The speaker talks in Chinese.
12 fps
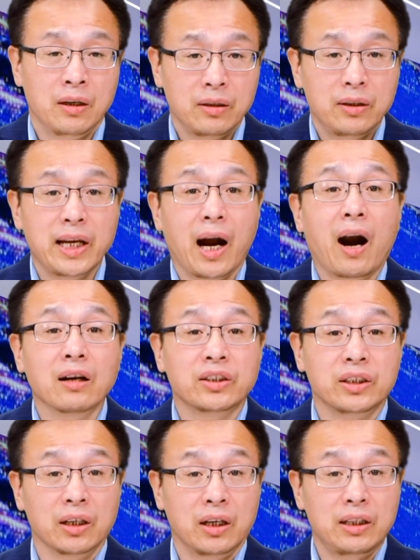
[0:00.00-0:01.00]
第二
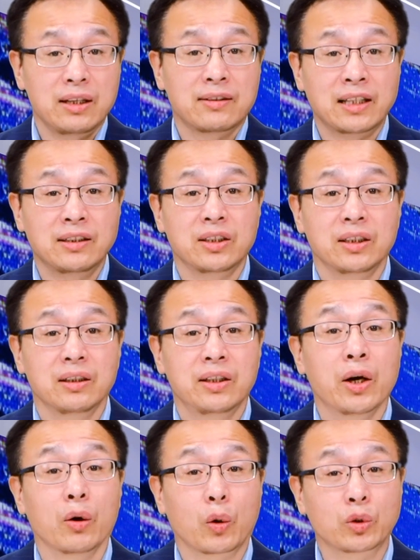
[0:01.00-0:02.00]
起和第三起
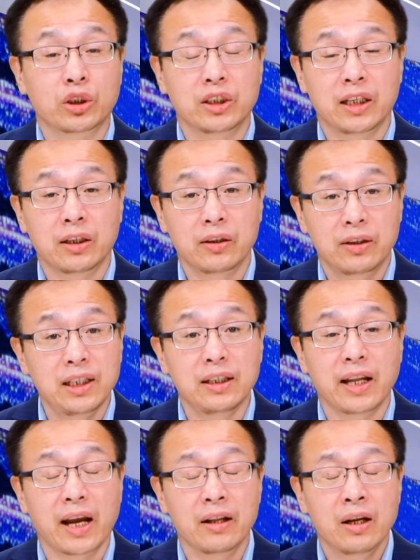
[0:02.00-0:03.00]
跳楼事件的地
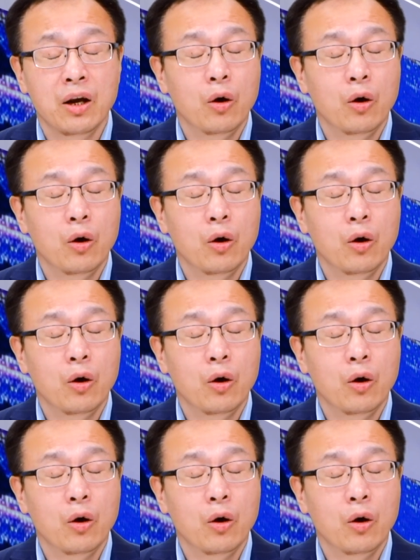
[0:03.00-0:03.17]
点，